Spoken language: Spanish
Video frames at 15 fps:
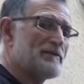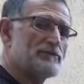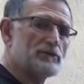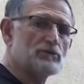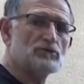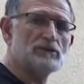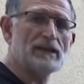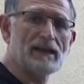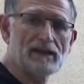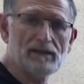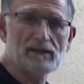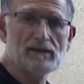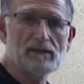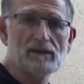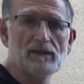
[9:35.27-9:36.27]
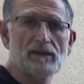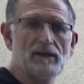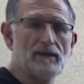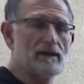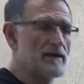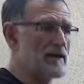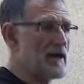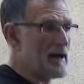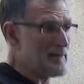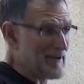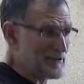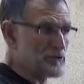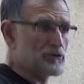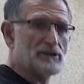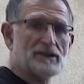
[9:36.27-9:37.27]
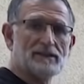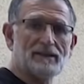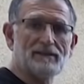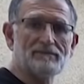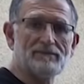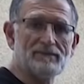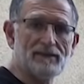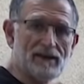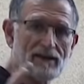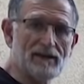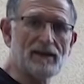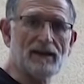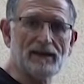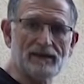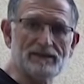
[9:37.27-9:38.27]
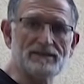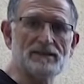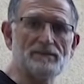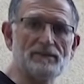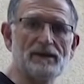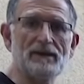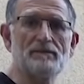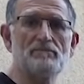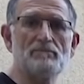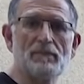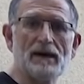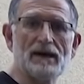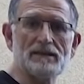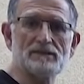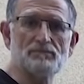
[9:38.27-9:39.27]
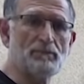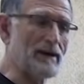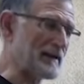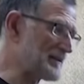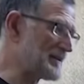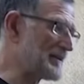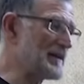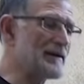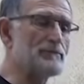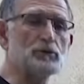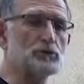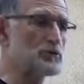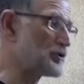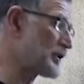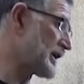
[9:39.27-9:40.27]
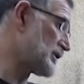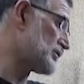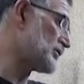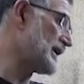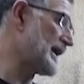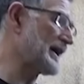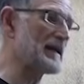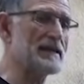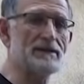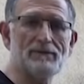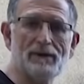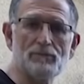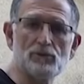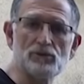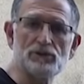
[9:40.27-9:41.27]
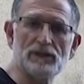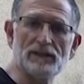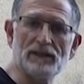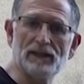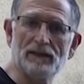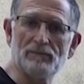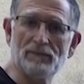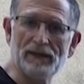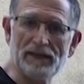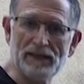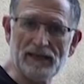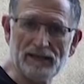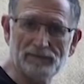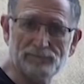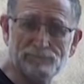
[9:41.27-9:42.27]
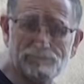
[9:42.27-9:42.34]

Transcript: frontal eh, a mayor distancia en la que se ve más parte de la moto que con la que llevamos en el manillar.